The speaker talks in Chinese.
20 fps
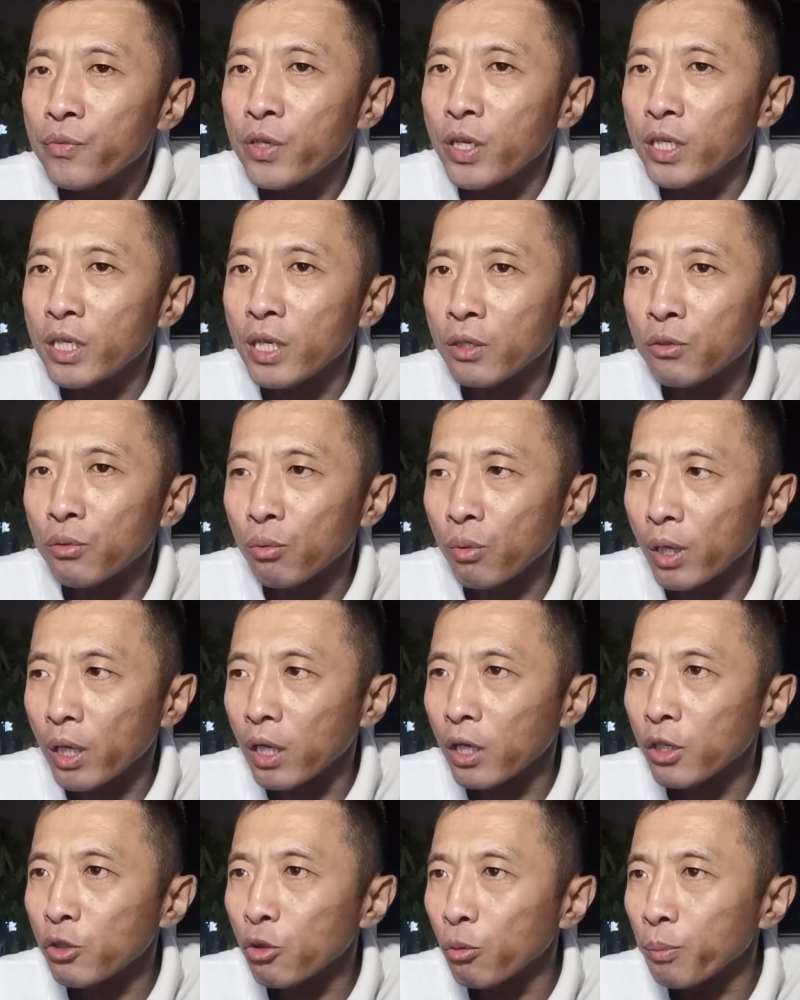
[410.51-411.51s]
这尹素
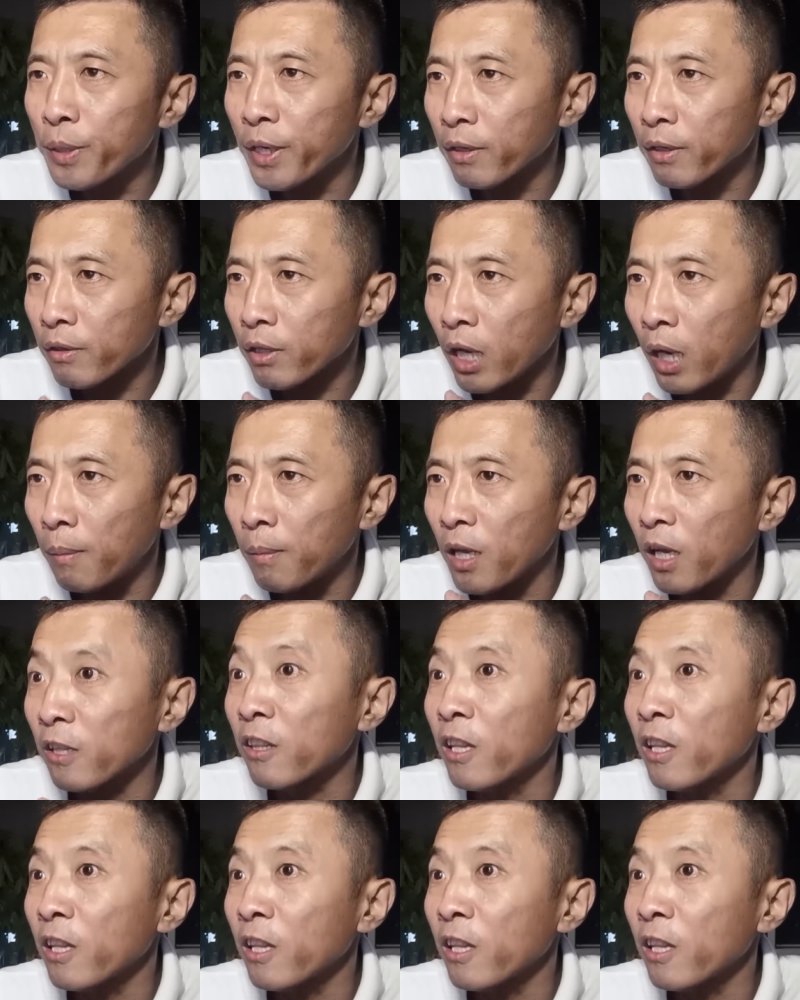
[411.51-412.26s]
林和周兵，他们俩